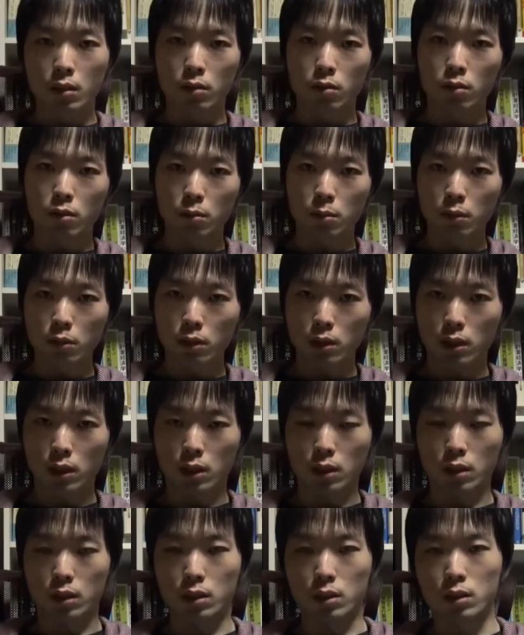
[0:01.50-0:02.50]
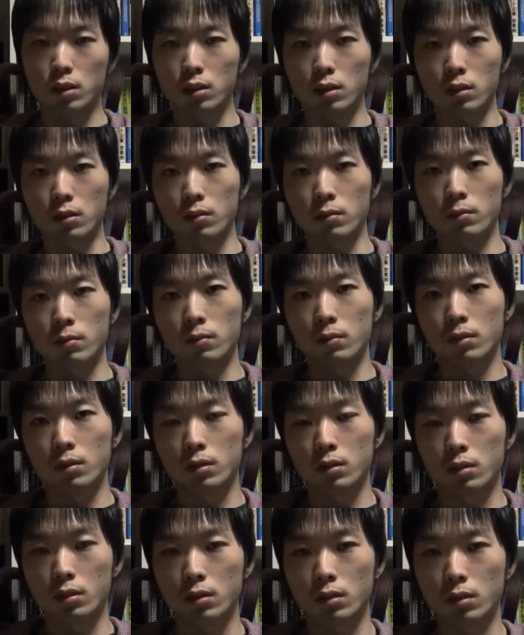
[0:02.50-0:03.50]
どうも高井です
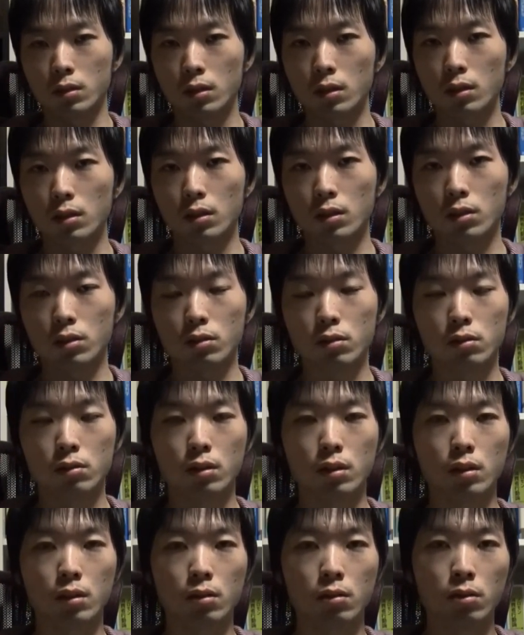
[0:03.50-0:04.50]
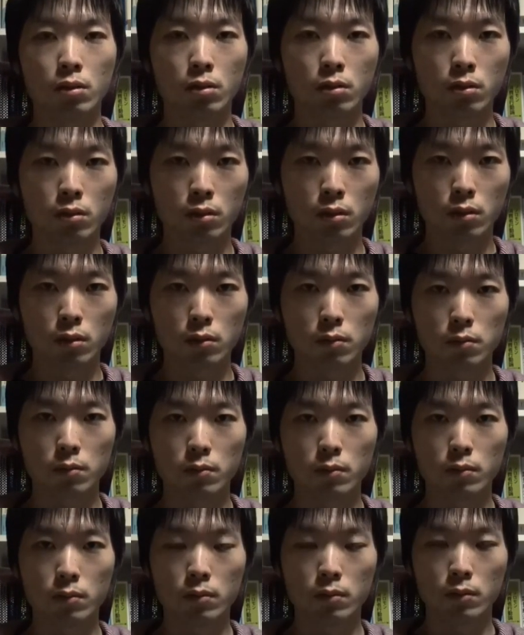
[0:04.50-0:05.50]
2020年度以降
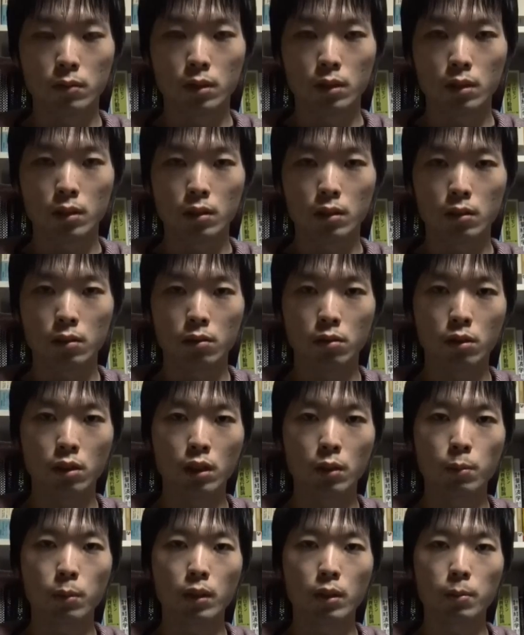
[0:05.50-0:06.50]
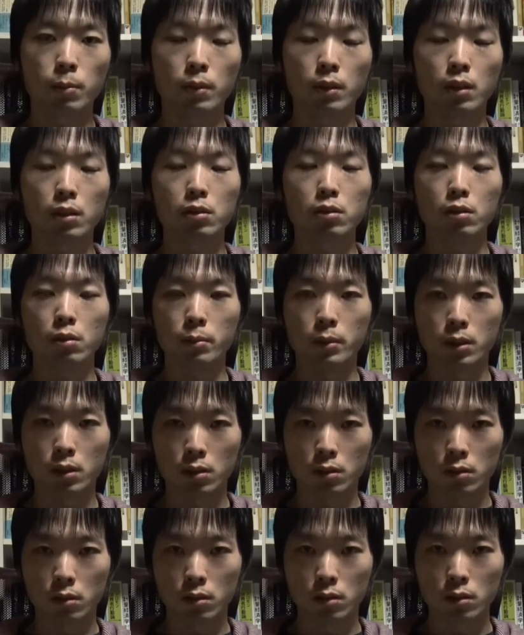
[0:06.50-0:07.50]
フリーペーパー消滅
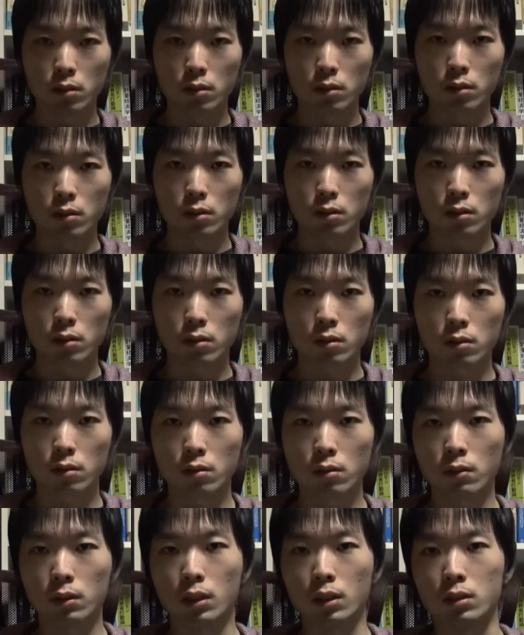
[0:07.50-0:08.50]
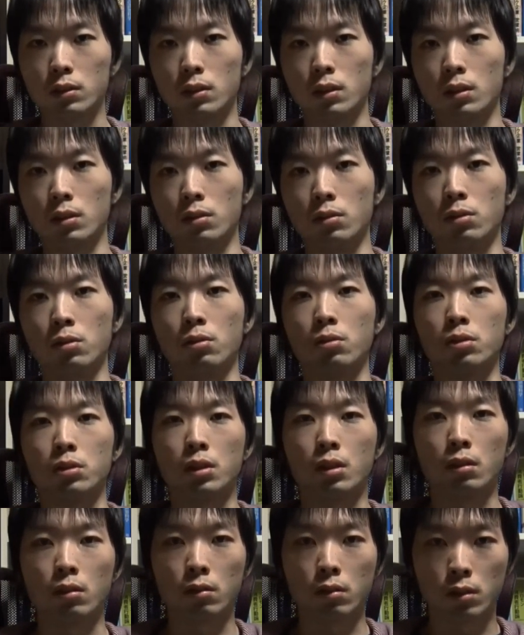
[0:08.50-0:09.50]
すると私は予測し
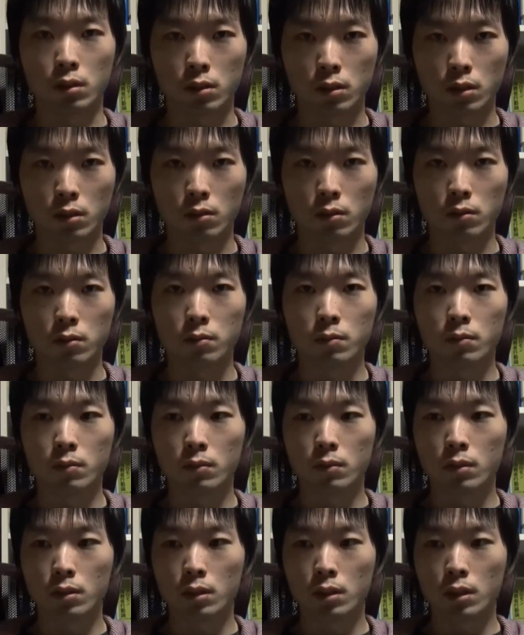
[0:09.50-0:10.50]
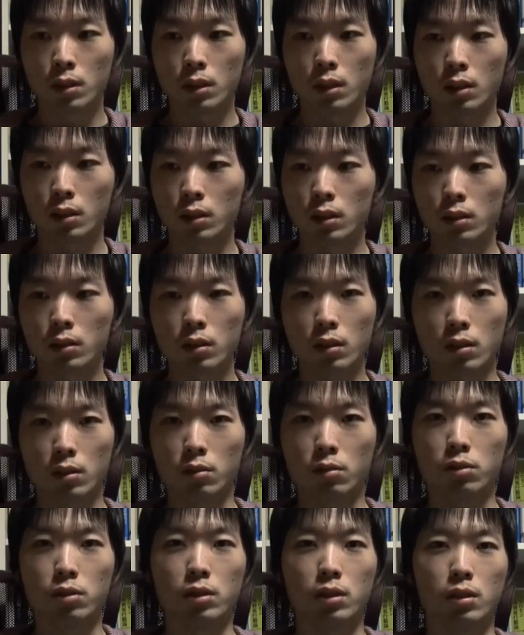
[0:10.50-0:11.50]
てるんですけど当たったら
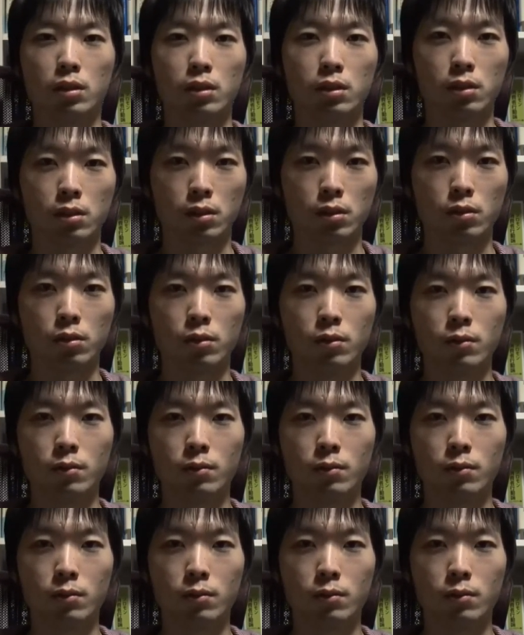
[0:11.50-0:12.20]
余地なんですけど